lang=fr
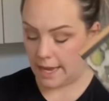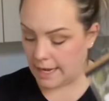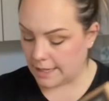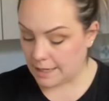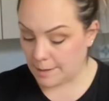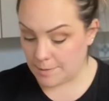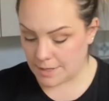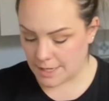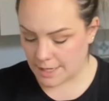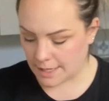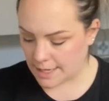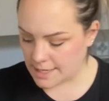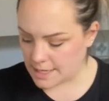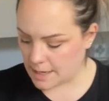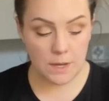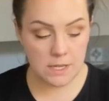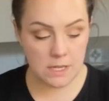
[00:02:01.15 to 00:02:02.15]
la dame était très
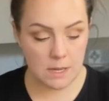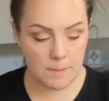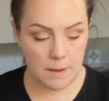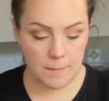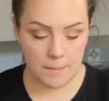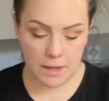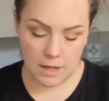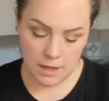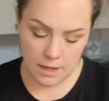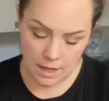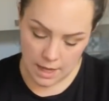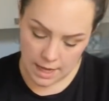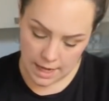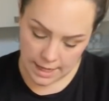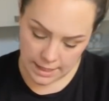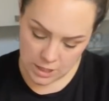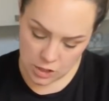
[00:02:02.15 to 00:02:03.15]
sympa
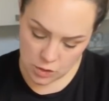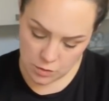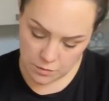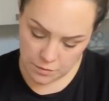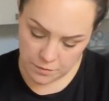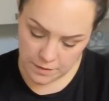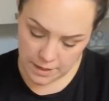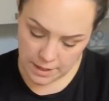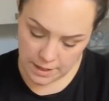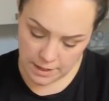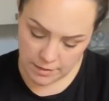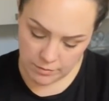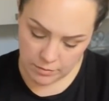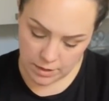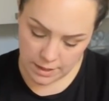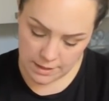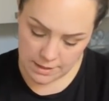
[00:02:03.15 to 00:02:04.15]
À réchauffer,
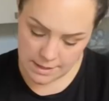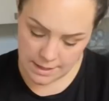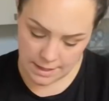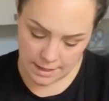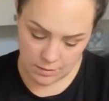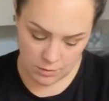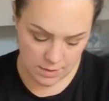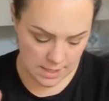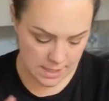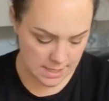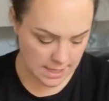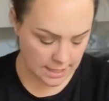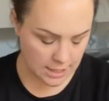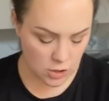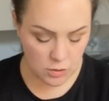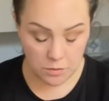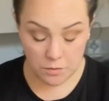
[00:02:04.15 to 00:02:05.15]
voir étiquette. Donc ça, c'est à
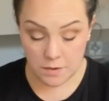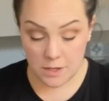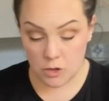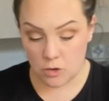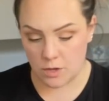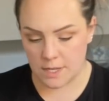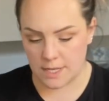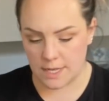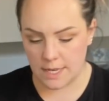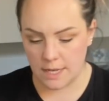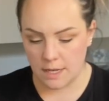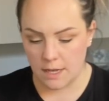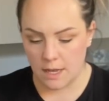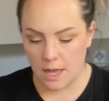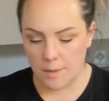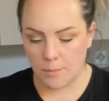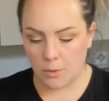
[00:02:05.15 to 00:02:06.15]
réchauffer, je le sais.
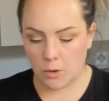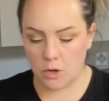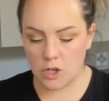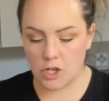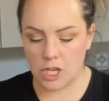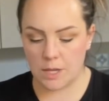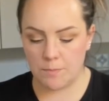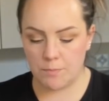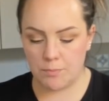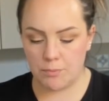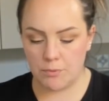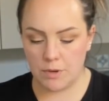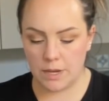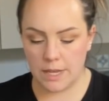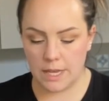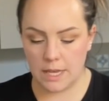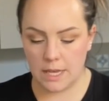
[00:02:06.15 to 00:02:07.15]
Brochette
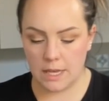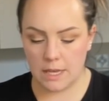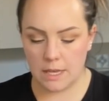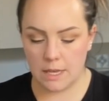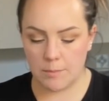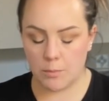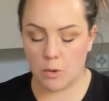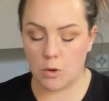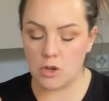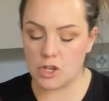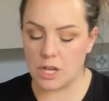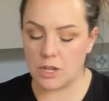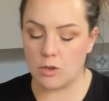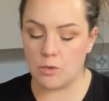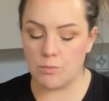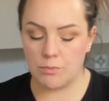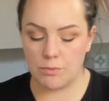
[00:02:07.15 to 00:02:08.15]
poulet,
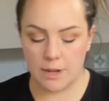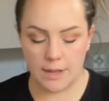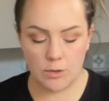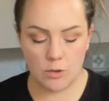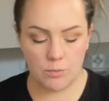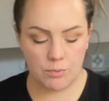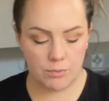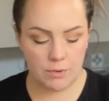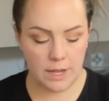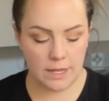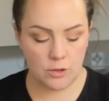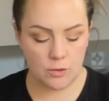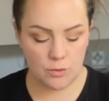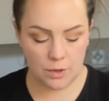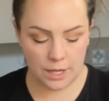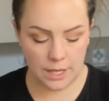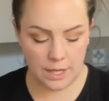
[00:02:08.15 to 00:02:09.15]
brochette de boulettes de poulet et
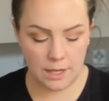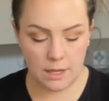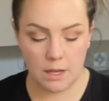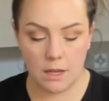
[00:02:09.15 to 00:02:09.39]
du riz.